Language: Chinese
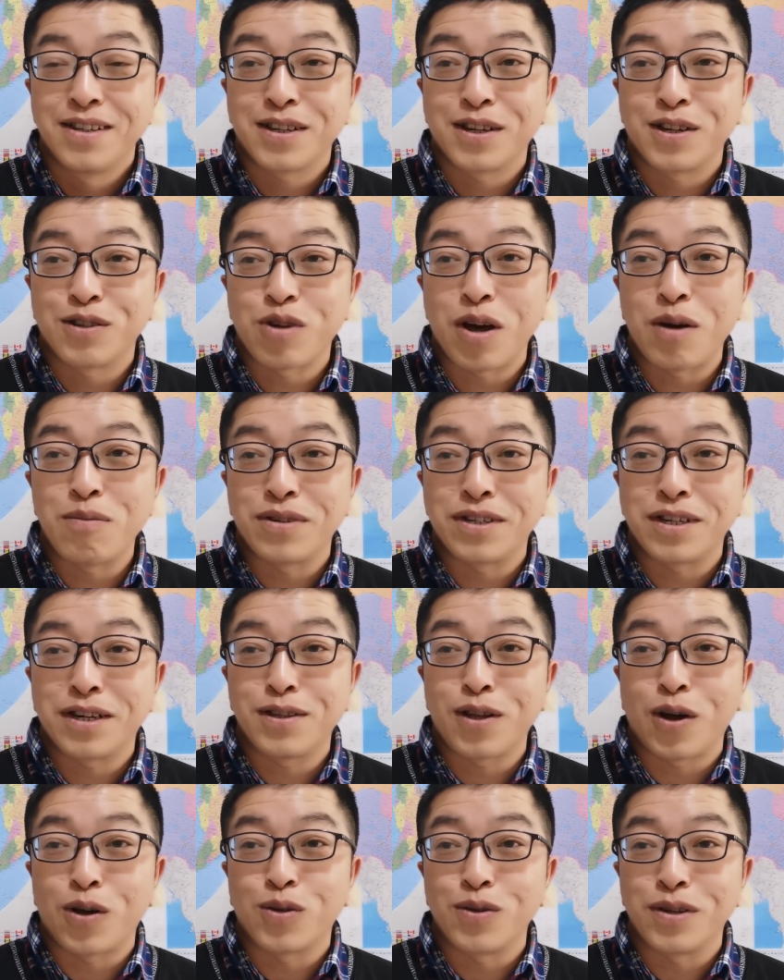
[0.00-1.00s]
这个川普这个
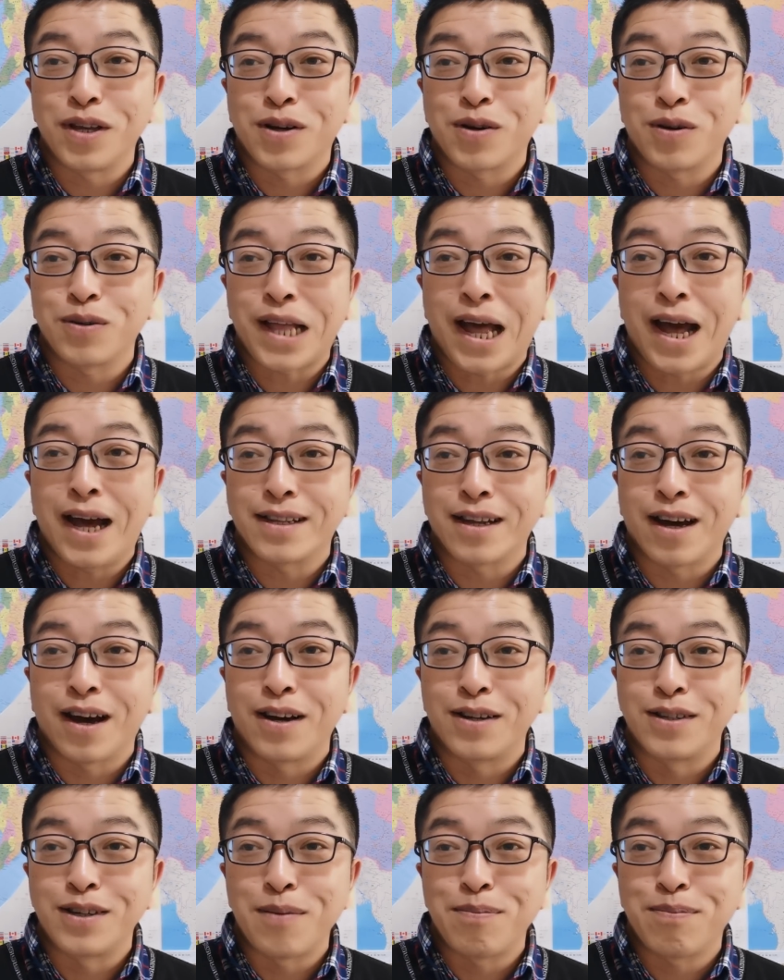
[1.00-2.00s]
脑洞也够大的
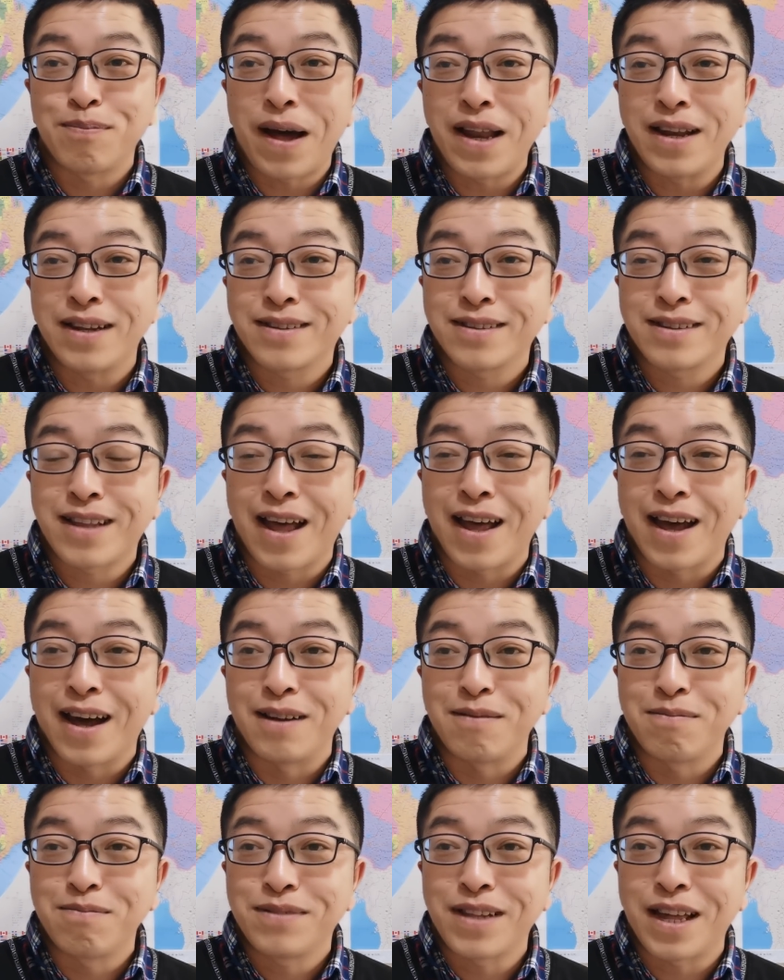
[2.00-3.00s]
啊！让巴勒斯坦
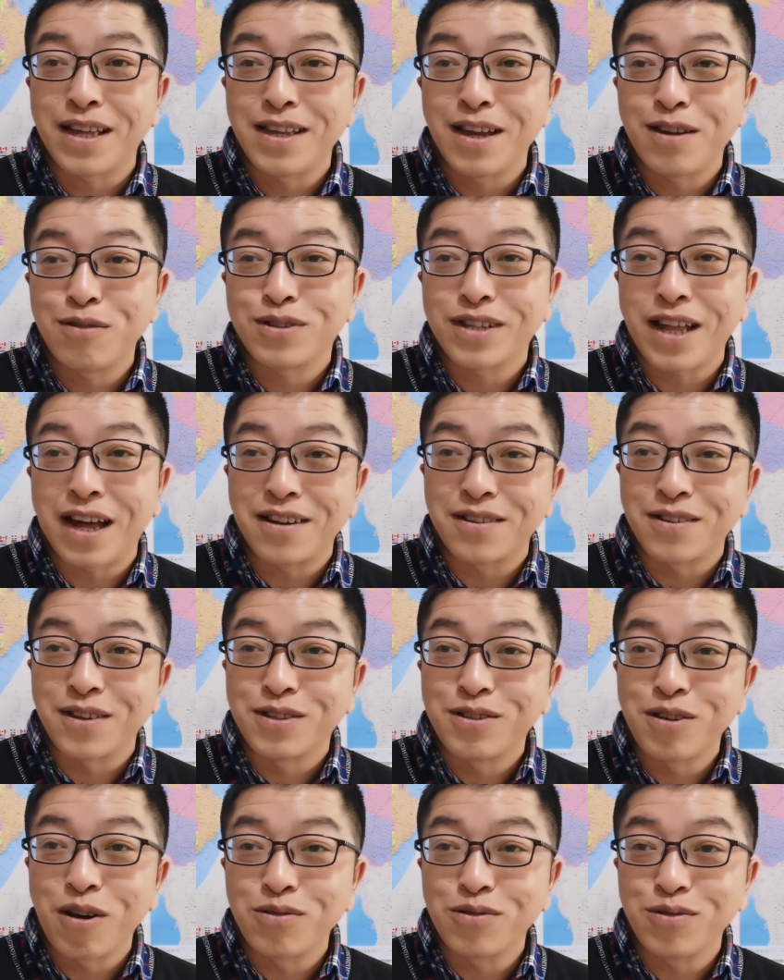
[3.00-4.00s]
啊在耶路撒冷的
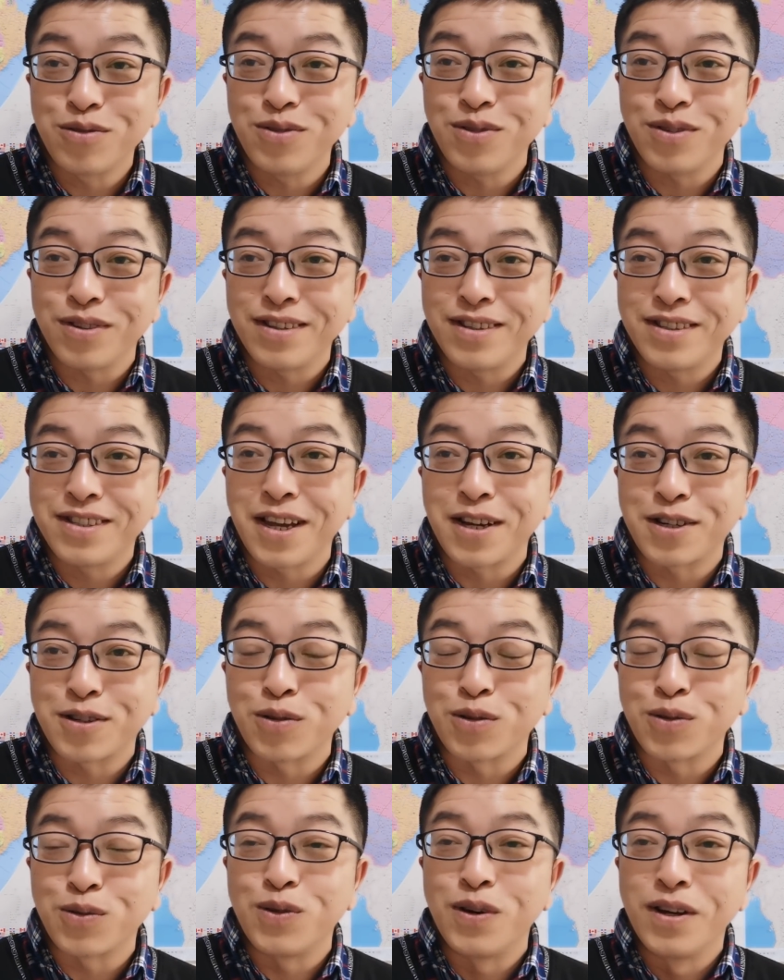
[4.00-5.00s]
郊区建
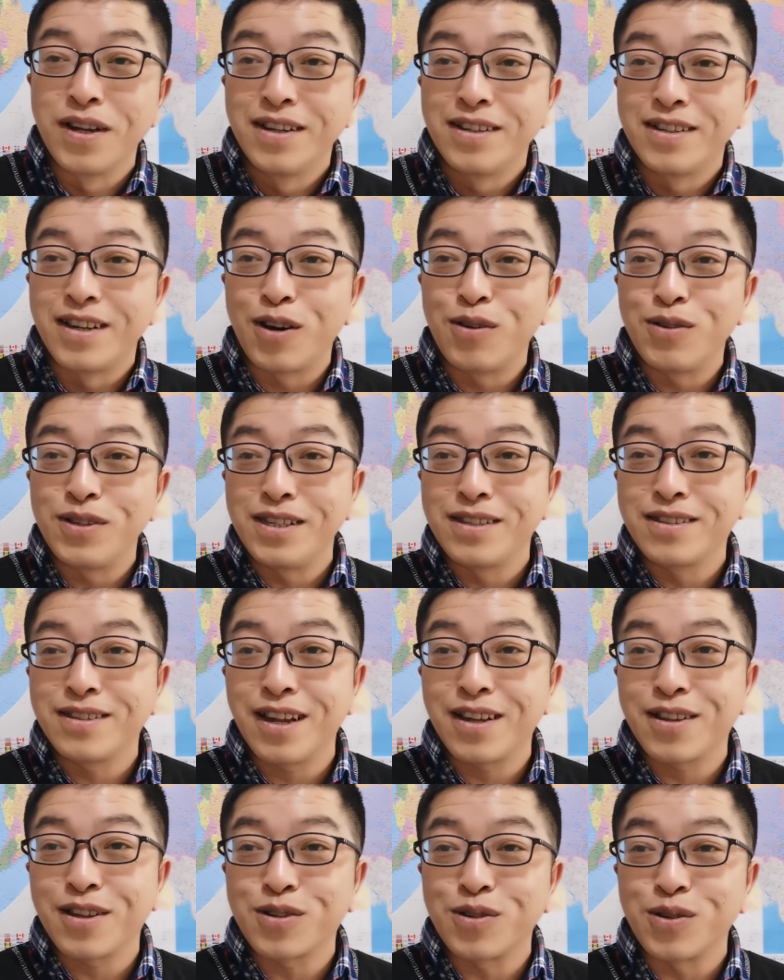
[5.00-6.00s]
首都，然后以色
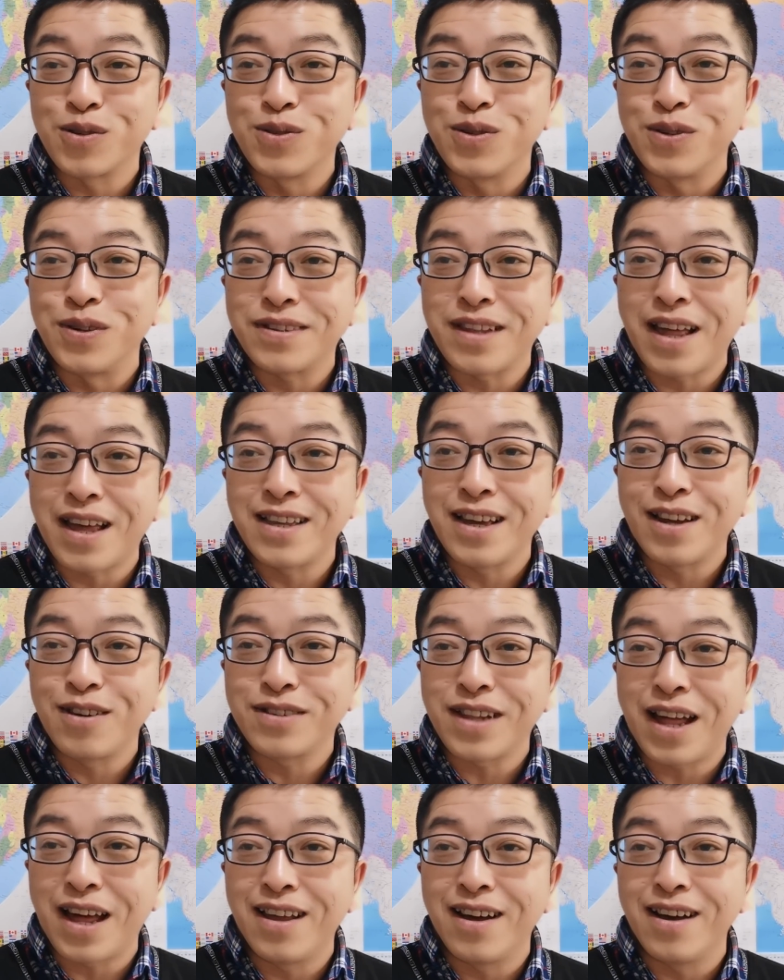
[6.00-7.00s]
列的首都在耶
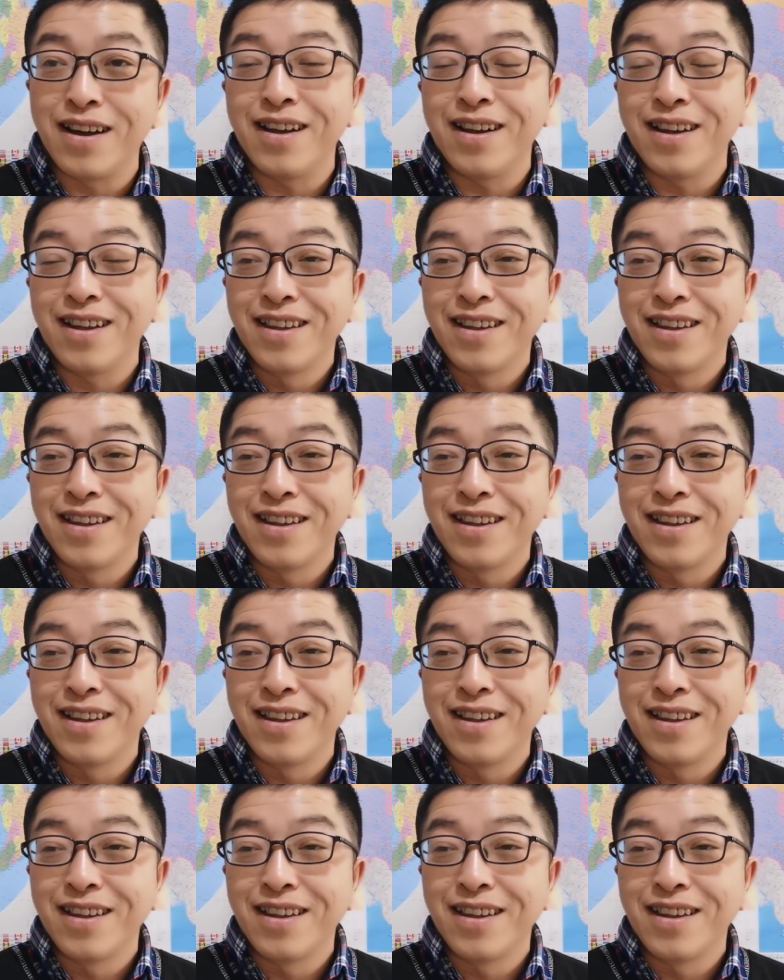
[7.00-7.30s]
路撒冷，